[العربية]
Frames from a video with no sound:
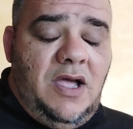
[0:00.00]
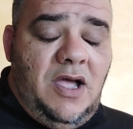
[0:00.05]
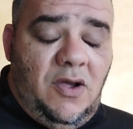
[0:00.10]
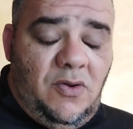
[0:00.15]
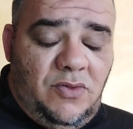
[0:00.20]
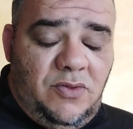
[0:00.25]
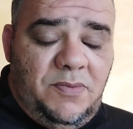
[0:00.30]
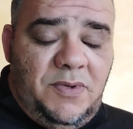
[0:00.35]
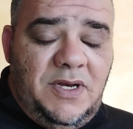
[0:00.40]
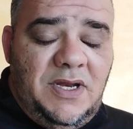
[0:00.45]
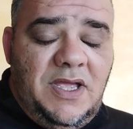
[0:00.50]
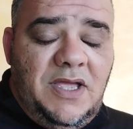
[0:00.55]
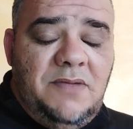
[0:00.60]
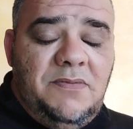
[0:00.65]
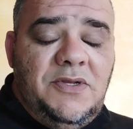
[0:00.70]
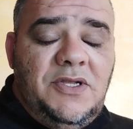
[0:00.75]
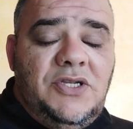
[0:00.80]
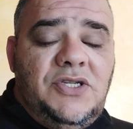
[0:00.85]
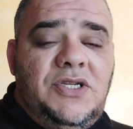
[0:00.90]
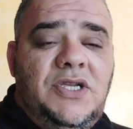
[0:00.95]
أعوذ بالله
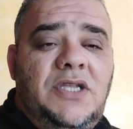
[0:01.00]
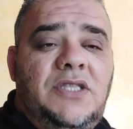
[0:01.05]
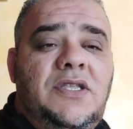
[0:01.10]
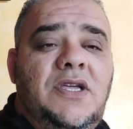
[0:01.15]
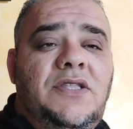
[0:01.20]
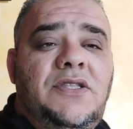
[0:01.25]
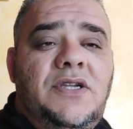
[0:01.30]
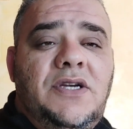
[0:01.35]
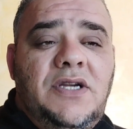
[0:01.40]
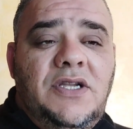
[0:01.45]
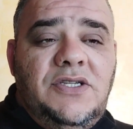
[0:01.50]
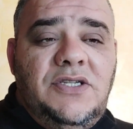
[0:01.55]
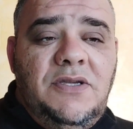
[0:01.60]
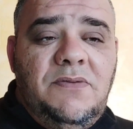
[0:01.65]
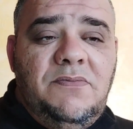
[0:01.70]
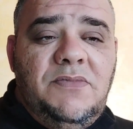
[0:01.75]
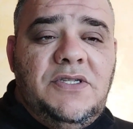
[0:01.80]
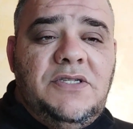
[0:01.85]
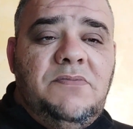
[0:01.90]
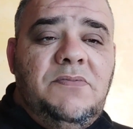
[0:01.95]
من الشيطان
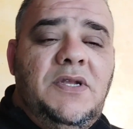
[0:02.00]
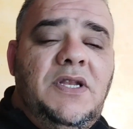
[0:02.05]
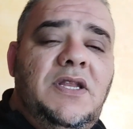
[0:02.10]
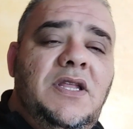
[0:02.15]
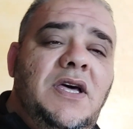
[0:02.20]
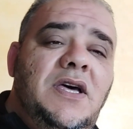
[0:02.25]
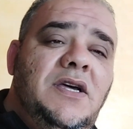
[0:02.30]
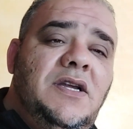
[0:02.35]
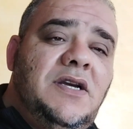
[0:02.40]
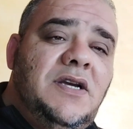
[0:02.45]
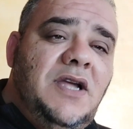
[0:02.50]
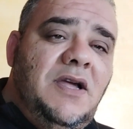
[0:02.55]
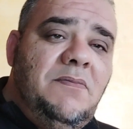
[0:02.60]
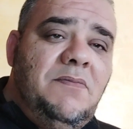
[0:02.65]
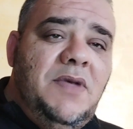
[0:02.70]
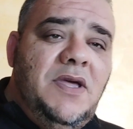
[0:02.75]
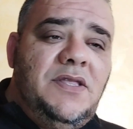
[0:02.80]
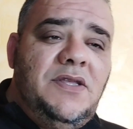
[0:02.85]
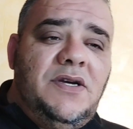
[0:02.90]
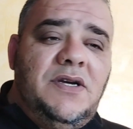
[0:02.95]
الرجيم بسم الله
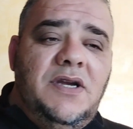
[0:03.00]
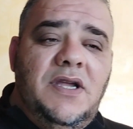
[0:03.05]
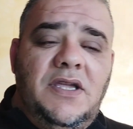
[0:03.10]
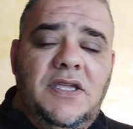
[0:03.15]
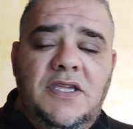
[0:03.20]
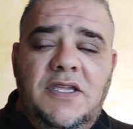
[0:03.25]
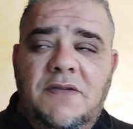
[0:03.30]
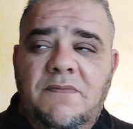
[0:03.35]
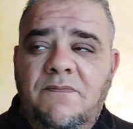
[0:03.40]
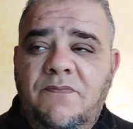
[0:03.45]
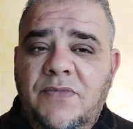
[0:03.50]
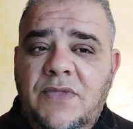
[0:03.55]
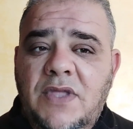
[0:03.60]
الرحمن الرحيم